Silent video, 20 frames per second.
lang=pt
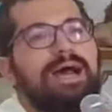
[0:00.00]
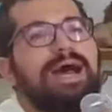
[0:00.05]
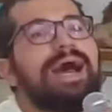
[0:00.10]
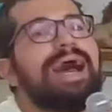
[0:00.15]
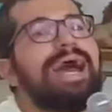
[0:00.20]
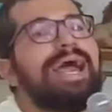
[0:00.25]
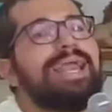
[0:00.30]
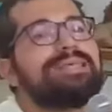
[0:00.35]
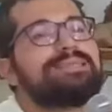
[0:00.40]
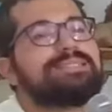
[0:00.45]

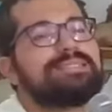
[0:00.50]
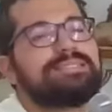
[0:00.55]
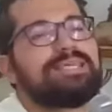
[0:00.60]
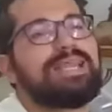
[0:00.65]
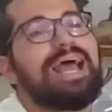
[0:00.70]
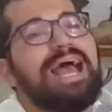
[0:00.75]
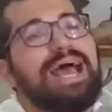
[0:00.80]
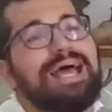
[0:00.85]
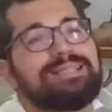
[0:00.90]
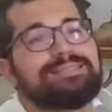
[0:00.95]
à
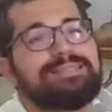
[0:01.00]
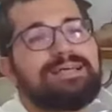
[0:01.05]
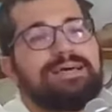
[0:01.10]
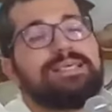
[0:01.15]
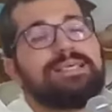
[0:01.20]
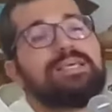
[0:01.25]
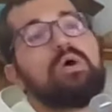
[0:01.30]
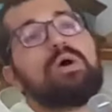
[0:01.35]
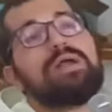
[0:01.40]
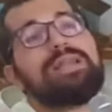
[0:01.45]
estrada
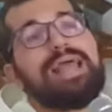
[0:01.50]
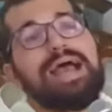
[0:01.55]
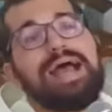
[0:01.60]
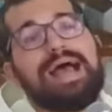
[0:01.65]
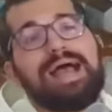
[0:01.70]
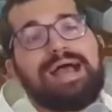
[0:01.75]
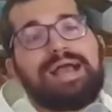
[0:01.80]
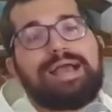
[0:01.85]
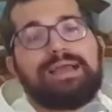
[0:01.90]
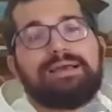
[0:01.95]
e
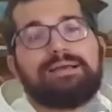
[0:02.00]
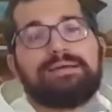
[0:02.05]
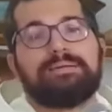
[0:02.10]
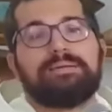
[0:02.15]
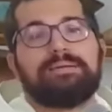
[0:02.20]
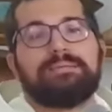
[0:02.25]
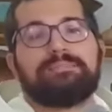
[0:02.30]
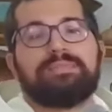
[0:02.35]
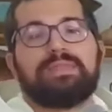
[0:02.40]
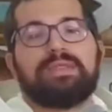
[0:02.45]
olhar
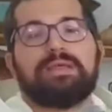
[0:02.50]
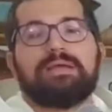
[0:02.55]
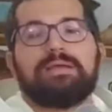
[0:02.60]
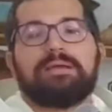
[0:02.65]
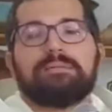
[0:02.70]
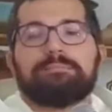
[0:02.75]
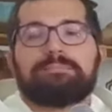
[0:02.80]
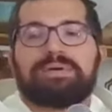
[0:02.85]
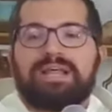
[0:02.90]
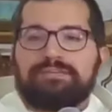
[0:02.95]

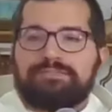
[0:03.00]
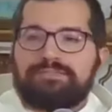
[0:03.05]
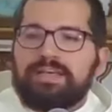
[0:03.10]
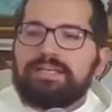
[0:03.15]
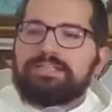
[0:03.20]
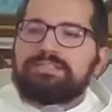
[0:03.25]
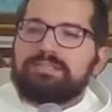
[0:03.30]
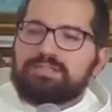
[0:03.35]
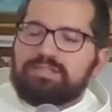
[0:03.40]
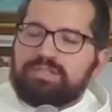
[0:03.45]
para
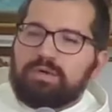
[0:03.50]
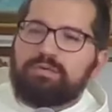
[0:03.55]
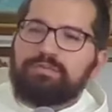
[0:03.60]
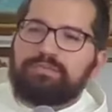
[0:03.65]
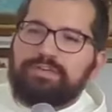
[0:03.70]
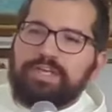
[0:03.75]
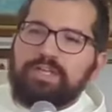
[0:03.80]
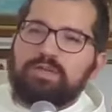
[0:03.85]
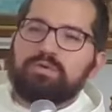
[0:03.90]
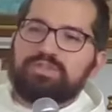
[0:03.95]
ver se seu
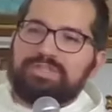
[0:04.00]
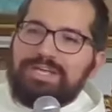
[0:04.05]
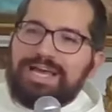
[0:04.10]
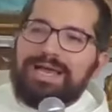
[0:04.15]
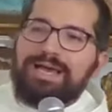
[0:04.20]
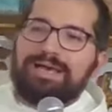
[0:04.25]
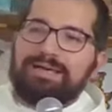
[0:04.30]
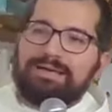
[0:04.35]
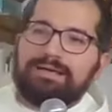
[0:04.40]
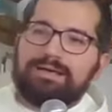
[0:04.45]
filho
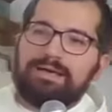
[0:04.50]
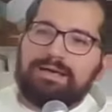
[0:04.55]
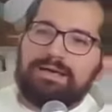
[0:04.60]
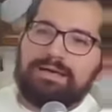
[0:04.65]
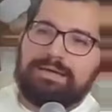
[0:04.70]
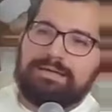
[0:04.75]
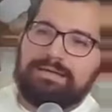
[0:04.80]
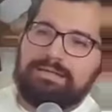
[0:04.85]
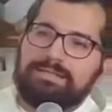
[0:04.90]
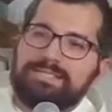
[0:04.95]
já
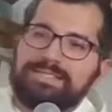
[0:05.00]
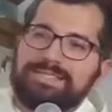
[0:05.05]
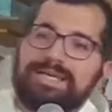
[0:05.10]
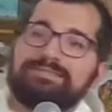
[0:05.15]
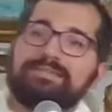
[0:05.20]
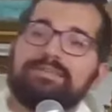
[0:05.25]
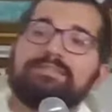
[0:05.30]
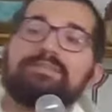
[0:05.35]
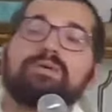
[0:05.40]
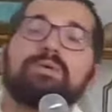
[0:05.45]

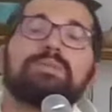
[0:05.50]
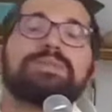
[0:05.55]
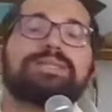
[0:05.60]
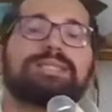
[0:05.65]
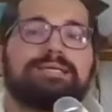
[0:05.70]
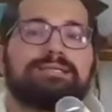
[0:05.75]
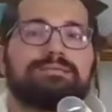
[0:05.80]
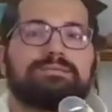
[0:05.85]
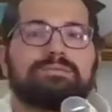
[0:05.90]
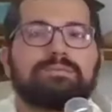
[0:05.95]
estava
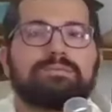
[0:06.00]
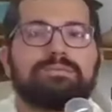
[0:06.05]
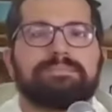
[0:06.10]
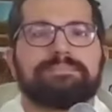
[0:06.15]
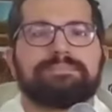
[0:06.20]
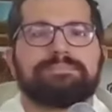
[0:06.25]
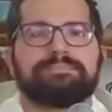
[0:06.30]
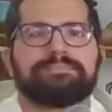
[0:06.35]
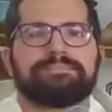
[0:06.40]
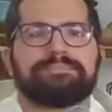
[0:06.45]
voltando.
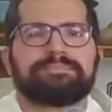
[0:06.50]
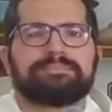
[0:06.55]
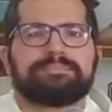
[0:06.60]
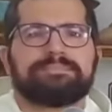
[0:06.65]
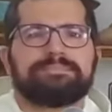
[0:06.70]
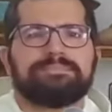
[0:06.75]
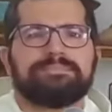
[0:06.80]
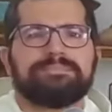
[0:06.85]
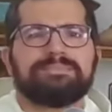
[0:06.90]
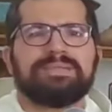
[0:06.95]

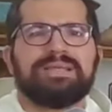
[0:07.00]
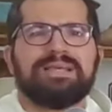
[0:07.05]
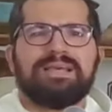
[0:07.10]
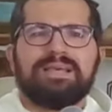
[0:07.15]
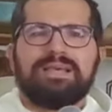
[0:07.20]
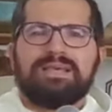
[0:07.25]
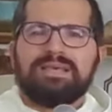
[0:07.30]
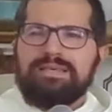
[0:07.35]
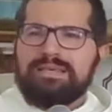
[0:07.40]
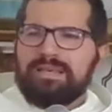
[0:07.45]

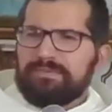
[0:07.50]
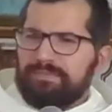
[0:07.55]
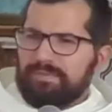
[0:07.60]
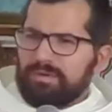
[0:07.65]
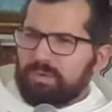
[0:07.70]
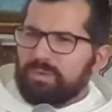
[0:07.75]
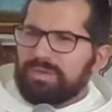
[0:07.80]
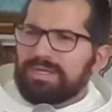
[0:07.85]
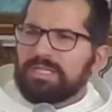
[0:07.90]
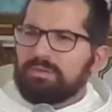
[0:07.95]
E a
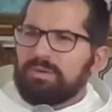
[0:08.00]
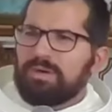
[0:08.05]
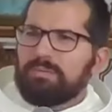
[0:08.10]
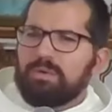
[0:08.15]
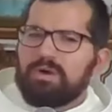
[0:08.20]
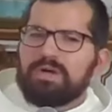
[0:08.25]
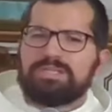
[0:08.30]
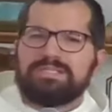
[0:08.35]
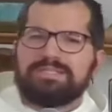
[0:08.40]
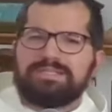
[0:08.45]
figura do
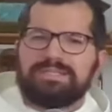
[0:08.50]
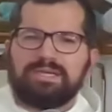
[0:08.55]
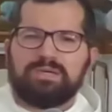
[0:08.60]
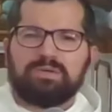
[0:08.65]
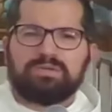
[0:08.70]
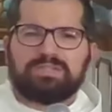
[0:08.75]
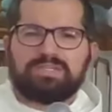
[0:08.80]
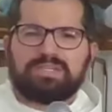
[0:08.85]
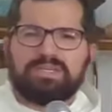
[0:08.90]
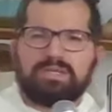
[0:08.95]
amor de
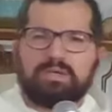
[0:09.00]
Deus que